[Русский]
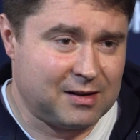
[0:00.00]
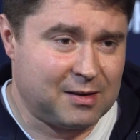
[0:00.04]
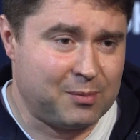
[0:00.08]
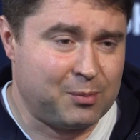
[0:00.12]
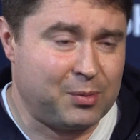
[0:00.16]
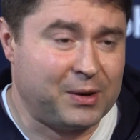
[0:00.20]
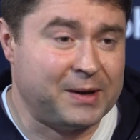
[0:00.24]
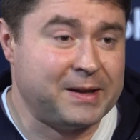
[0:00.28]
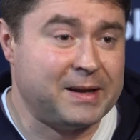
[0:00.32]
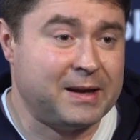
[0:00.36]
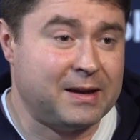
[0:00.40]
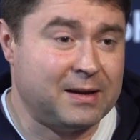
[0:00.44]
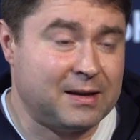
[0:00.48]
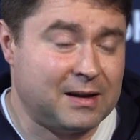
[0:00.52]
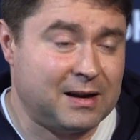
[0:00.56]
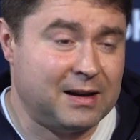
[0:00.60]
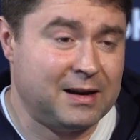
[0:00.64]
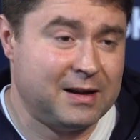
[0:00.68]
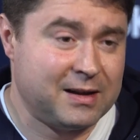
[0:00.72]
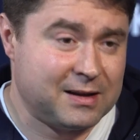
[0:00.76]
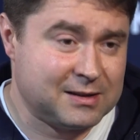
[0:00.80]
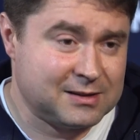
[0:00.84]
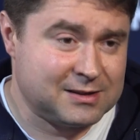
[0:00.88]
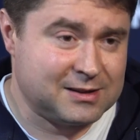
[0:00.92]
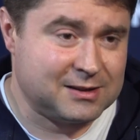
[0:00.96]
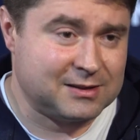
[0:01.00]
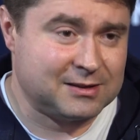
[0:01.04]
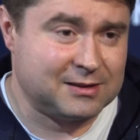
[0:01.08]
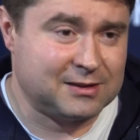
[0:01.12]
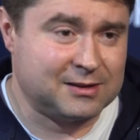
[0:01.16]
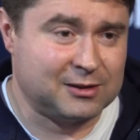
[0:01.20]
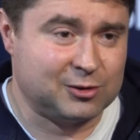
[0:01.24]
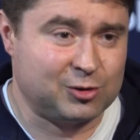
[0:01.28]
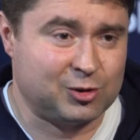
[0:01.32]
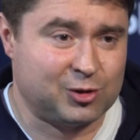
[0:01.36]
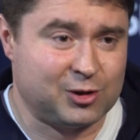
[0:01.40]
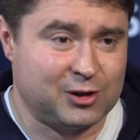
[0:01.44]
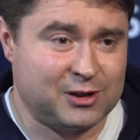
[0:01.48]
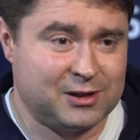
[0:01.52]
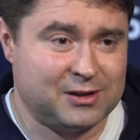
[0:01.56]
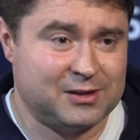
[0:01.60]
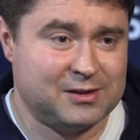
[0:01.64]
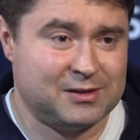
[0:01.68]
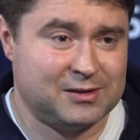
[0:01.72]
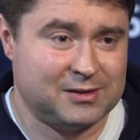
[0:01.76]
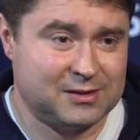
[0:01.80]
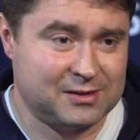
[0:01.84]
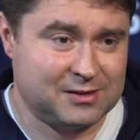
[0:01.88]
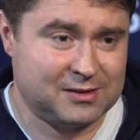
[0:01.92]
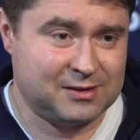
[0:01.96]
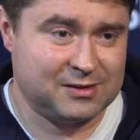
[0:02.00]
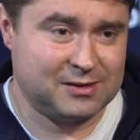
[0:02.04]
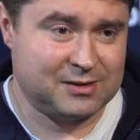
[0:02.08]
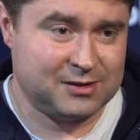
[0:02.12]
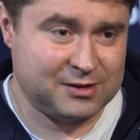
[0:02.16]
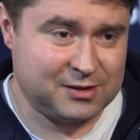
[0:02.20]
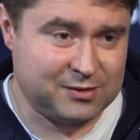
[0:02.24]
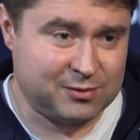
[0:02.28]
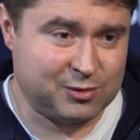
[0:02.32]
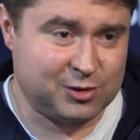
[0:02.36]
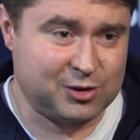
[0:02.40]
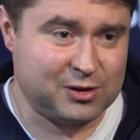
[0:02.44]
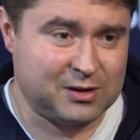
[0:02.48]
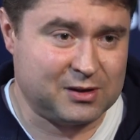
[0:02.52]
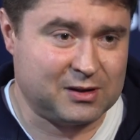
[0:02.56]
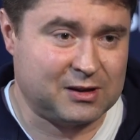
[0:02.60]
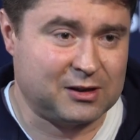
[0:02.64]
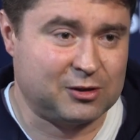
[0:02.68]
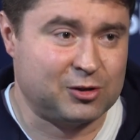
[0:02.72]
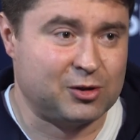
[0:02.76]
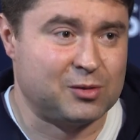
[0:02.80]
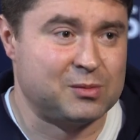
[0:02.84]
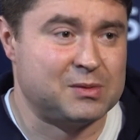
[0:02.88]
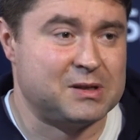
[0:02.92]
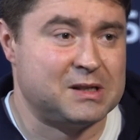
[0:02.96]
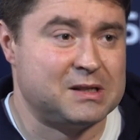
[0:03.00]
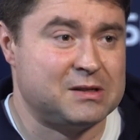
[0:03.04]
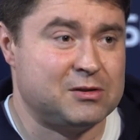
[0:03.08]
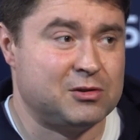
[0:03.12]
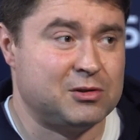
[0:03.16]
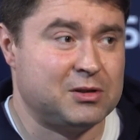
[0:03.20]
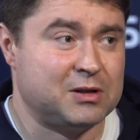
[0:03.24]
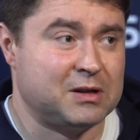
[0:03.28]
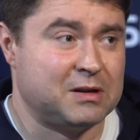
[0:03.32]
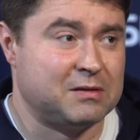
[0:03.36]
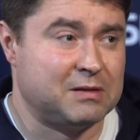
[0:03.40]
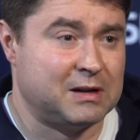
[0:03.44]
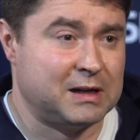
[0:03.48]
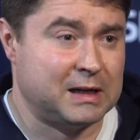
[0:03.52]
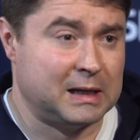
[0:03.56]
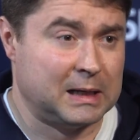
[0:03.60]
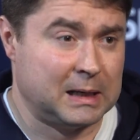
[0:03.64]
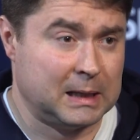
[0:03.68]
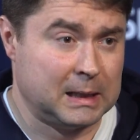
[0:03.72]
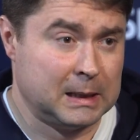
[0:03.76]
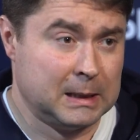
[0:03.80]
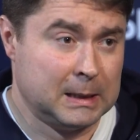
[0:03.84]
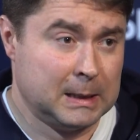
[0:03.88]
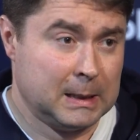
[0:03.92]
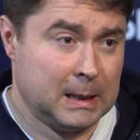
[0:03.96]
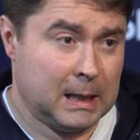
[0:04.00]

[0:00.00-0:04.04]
компаний Альянса, который, э, сегодня, о котором здесь сегодня говорили.